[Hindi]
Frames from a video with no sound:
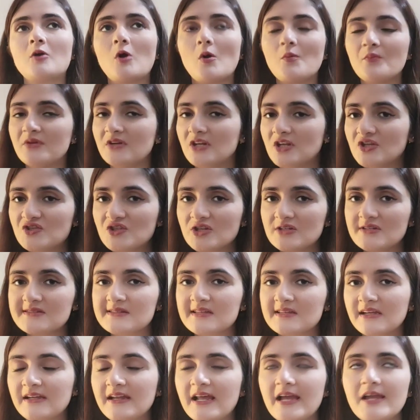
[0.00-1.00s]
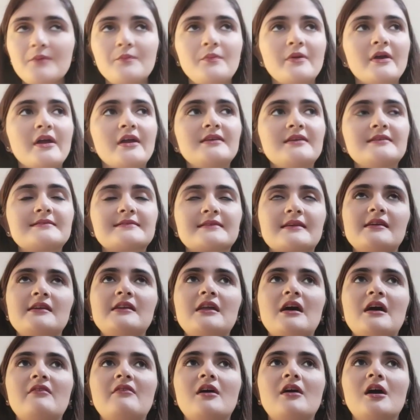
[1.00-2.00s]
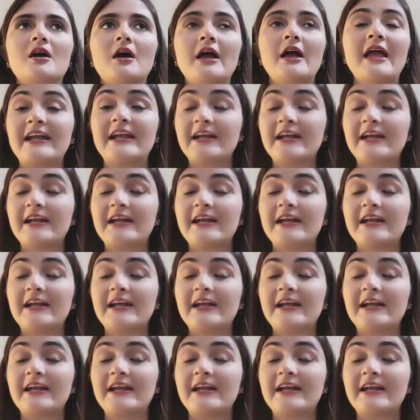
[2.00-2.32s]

कॉम्बिनेशन स्किन टाइप है इसके अलावा